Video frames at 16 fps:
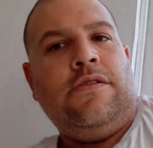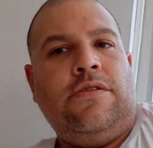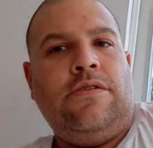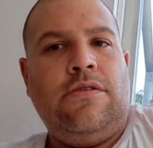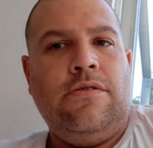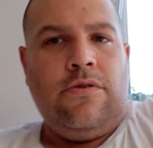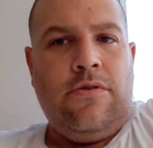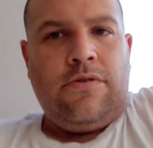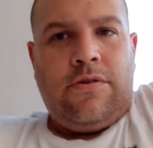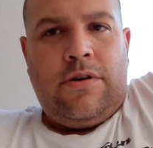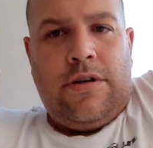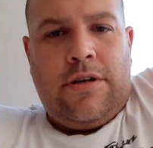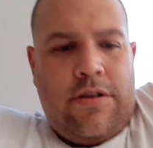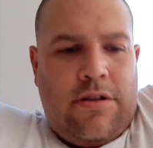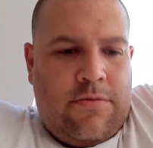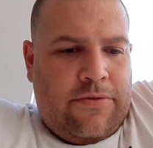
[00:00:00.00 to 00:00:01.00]
Jo,
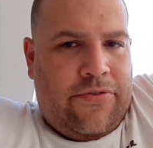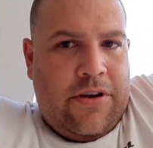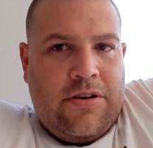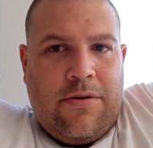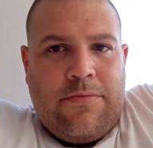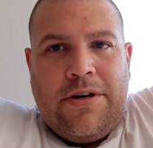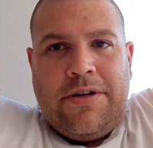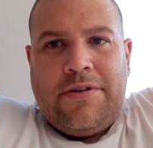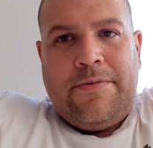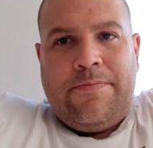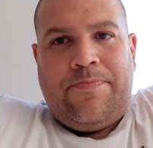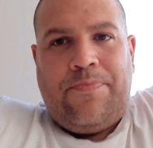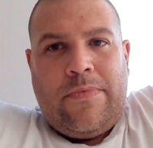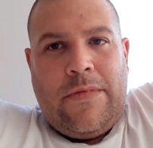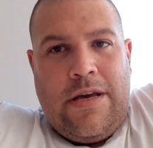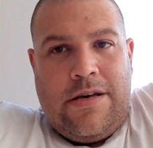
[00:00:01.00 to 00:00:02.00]
hi liebe Fangemeinde.
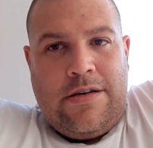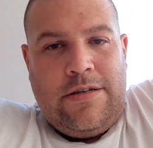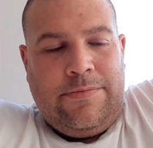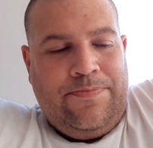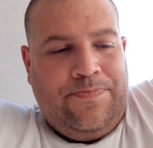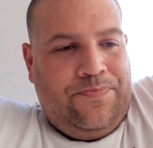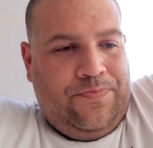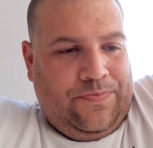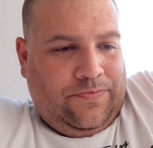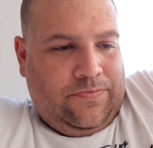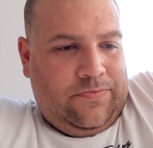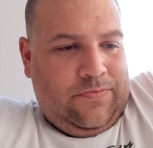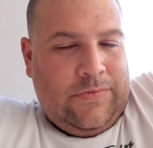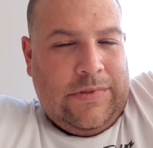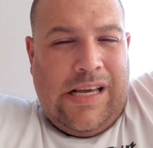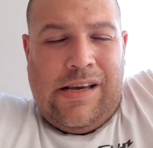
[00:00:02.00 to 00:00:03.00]
Ähm,
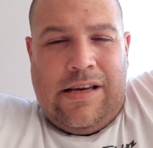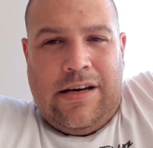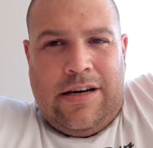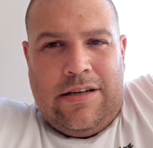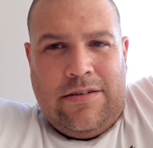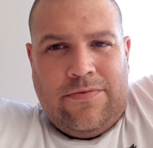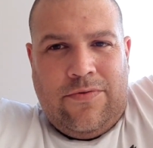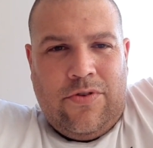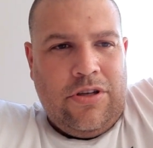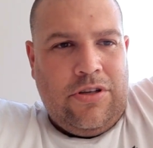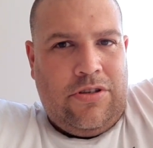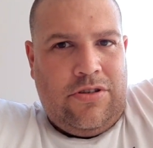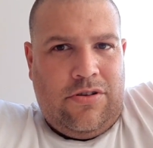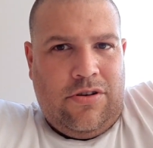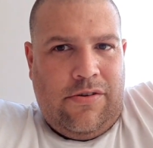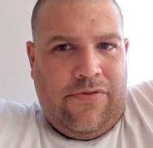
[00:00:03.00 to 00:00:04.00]
gerade wurde
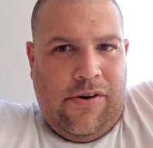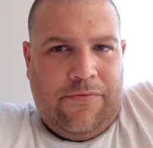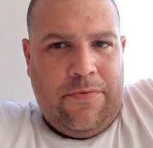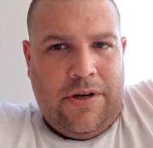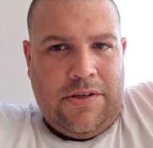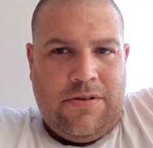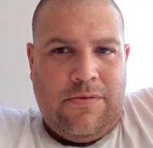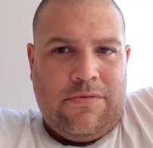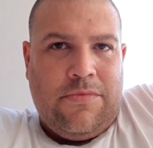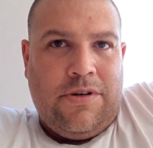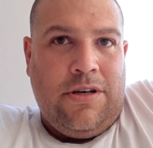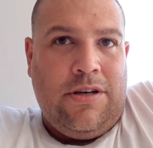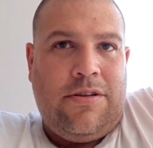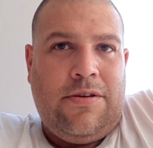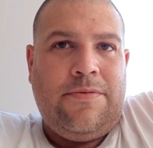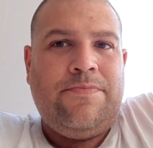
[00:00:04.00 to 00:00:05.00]
ich darauf aufmerksam
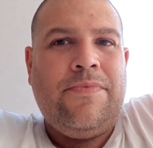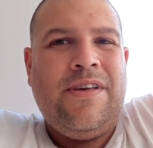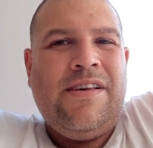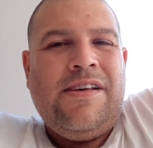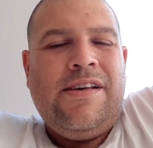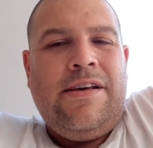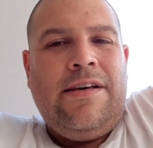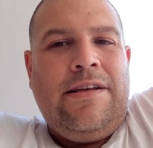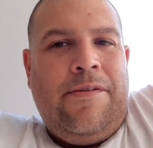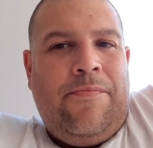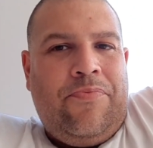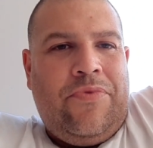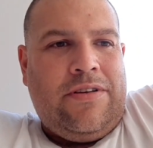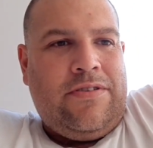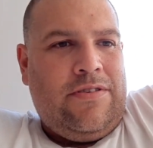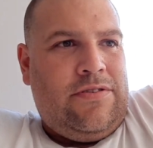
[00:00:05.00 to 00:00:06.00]
gemacht,
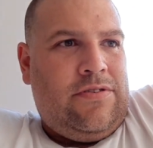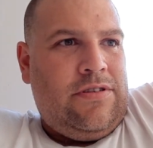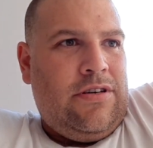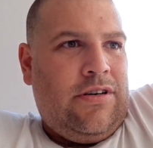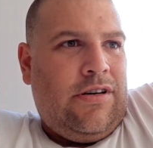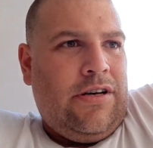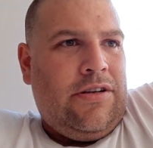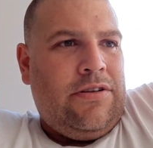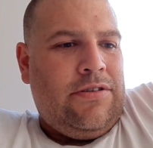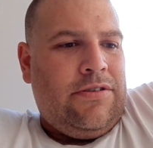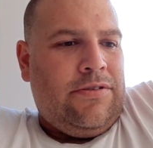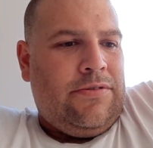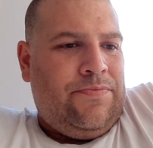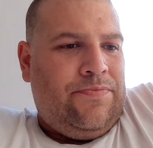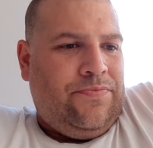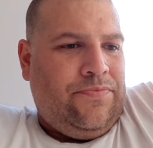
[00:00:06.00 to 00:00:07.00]
dass es hier
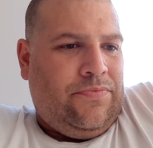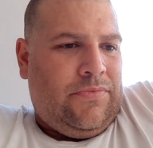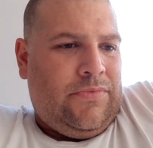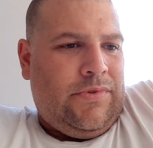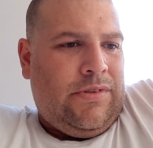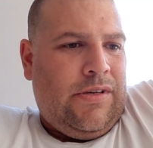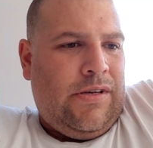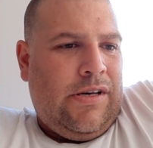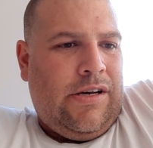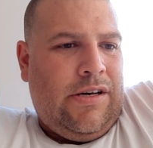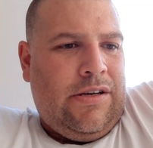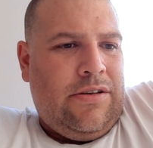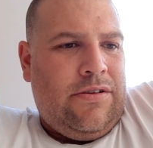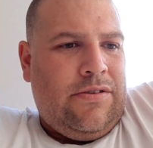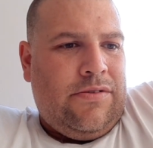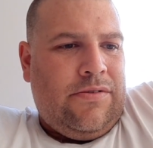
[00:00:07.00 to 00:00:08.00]
eine,
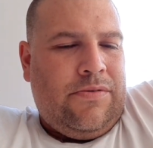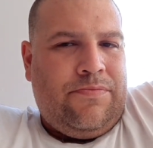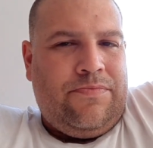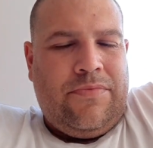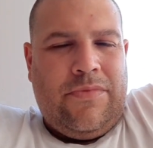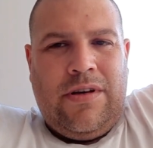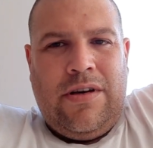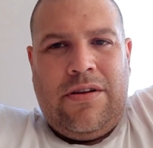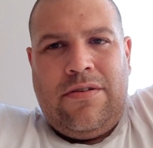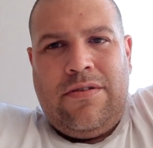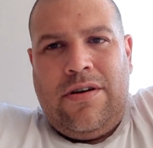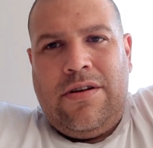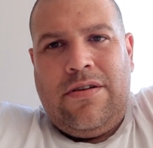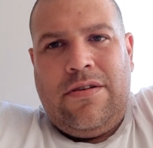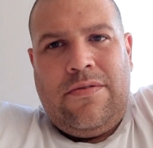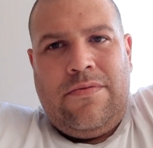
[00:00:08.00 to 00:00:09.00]
eine,
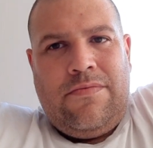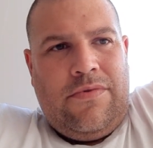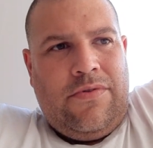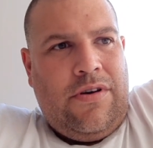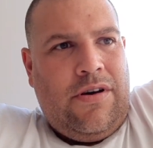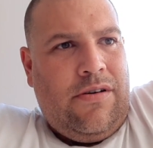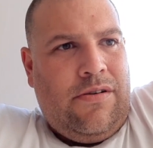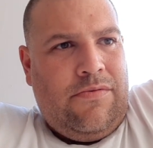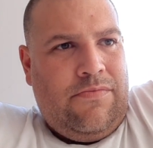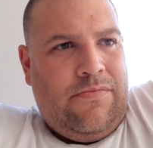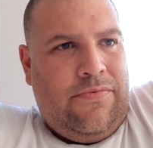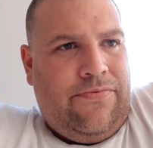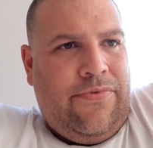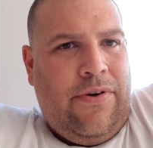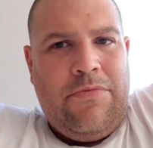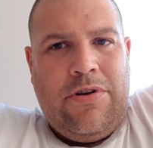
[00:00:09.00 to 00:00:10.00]
eine, eine ja,
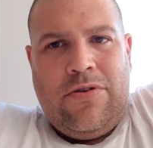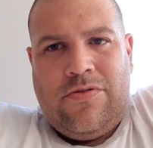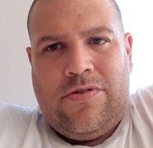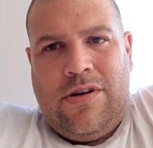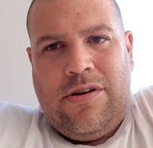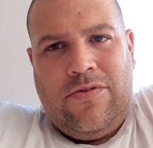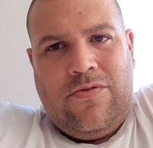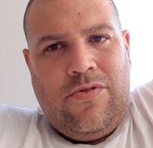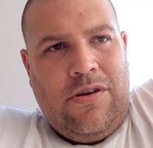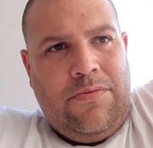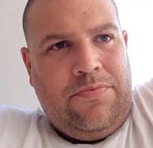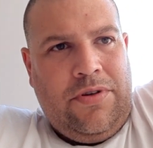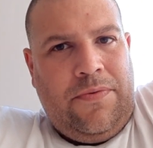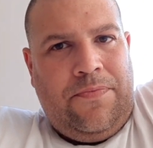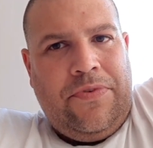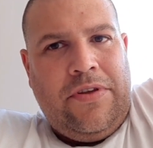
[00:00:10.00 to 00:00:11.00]
Vermittlungsagentur
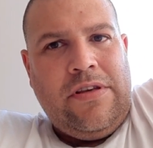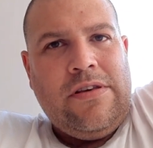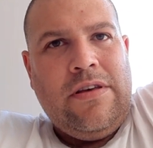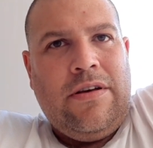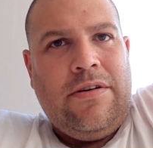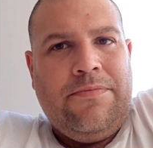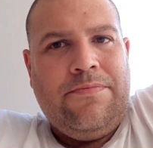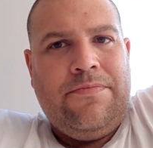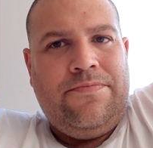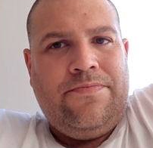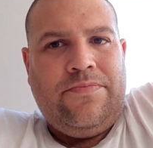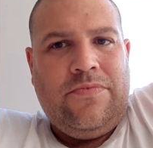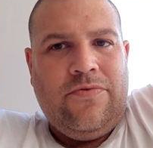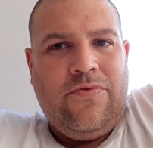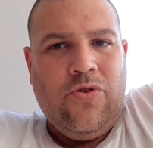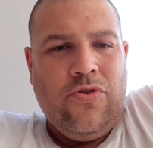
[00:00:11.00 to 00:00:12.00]
gibt, die ähm,
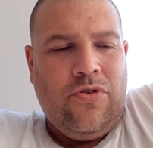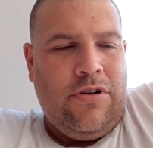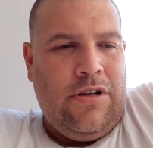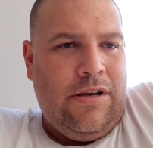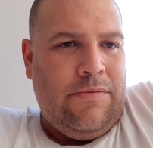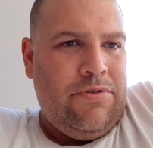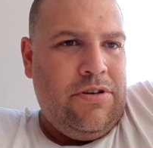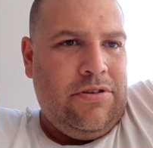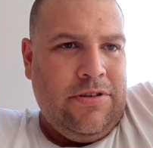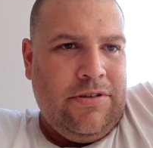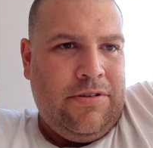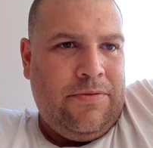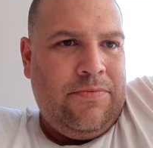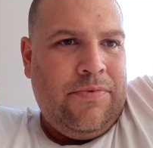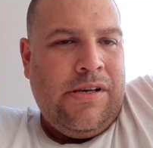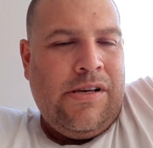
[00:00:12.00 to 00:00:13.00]
Wohnungen
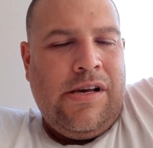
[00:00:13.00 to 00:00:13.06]
anbietet.